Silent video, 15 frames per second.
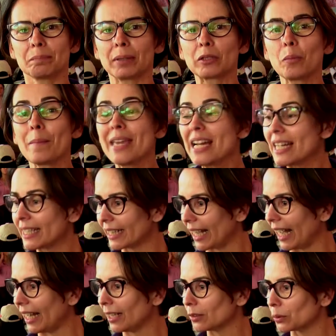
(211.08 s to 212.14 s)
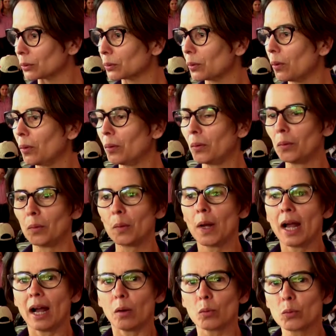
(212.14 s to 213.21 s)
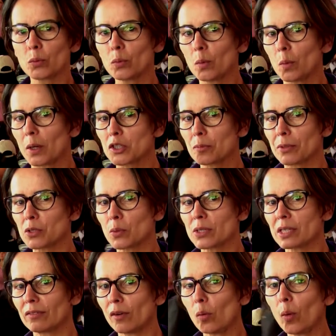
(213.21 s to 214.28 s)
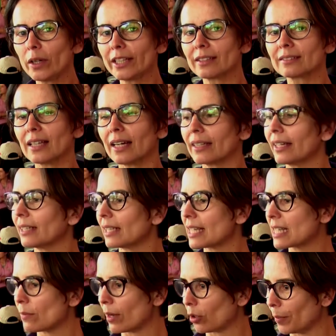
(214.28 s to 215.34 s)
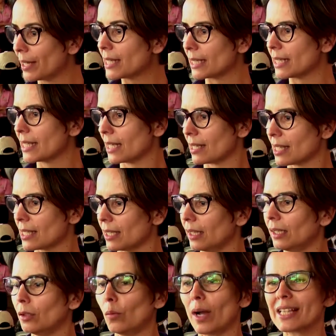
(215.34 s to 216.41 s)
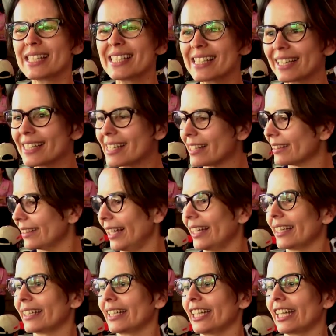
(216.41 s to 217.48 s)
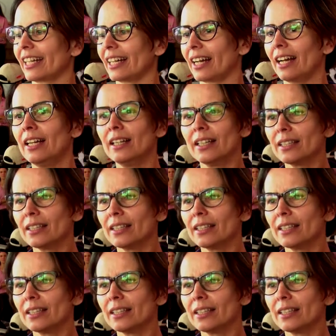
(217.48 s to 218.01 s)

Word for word: pelo mercado com o, as pessoas que vão orientar em relação à comercialização, assistência técnica.